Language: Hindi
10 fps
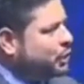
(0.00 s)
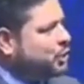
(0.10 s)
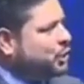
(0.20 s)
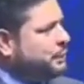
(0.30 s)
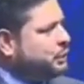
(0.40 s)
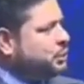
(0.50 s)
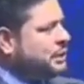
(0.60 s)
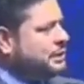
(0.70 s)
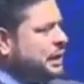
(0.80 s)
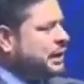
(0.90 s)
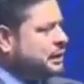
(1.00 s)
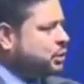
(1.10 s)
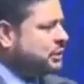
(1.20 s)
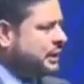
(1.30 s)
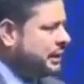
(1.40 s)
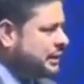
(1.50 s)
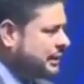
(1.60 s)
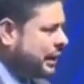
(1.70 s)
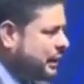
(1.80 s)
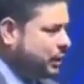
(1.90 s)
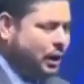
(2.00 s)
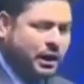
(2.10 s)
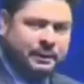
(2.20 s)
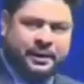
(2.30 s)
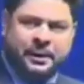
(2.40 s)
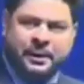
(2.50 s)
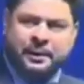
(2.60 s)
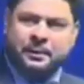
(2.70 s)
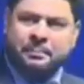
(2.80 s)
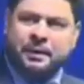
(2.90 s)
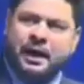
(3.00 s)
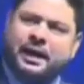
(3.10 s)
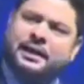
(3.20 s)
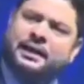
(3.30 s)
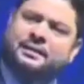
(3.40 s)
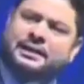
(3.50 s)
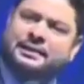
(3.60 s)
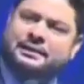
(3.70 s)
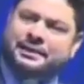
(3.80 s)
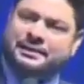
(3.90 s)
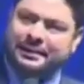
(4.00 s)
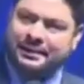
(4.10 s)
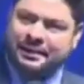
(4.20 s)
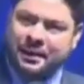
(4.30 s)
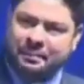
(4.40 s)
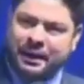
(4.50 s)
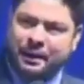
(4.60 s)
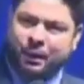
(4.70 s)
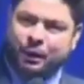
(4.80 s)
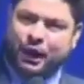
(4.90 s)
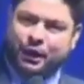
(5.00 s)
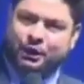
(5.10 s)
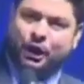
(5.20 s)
जोश जोश में दूसरी साल का शो चल रहा था ताल कटोरे में भागी आवाज अंदर से मैंने बोल दिया एक